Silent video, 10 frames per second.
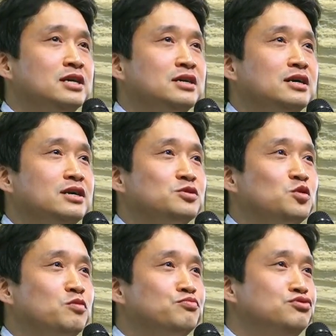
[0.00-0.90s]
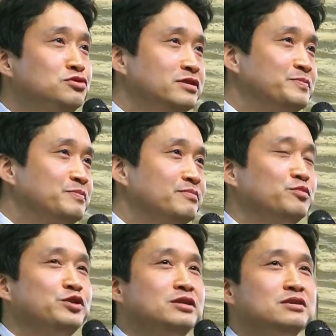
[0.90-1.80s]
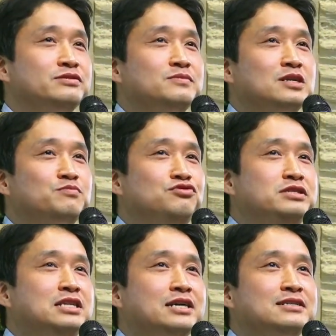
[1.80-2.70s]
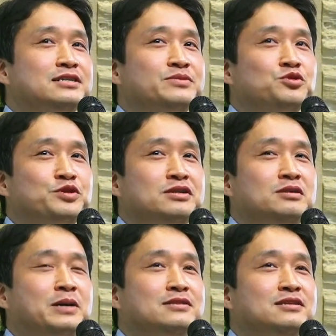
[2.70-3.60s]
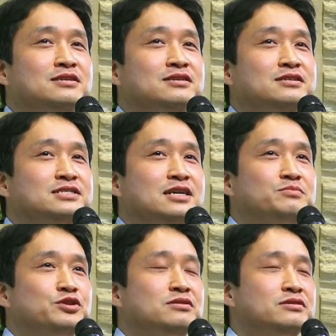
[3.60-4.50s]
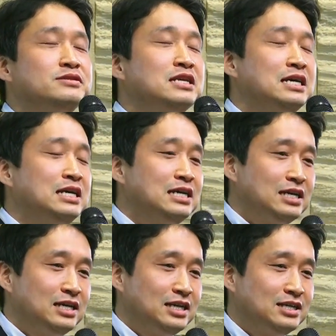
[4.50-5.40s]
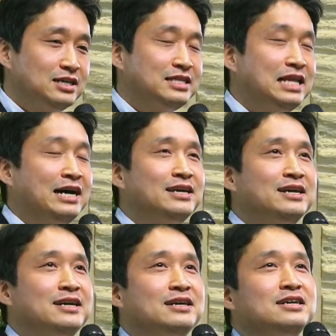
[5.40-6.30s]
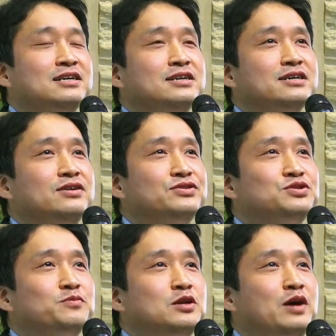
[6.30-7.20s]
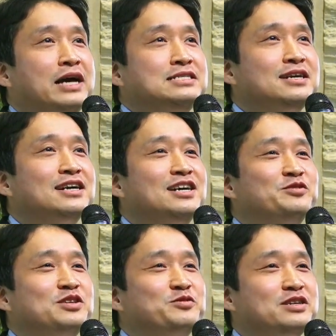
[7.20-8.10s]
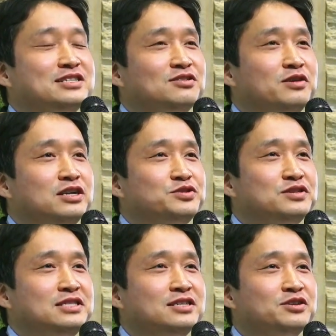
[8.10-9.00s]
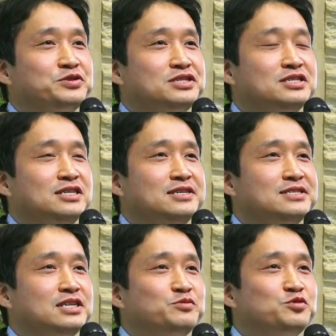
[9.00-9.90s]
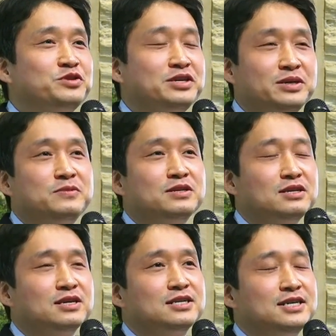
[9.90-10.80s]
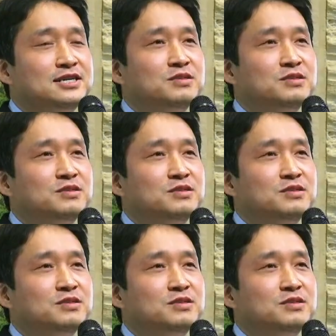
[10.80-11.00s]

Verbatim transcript: 아, 또뭐 불금 뭐 이런 그 불타는 금요일을 만들자 뭐 이런 에, 날에 어, 정말로 안식 가운데 우리가 들어갈 수 있는 것이 참으로 우리에게 큰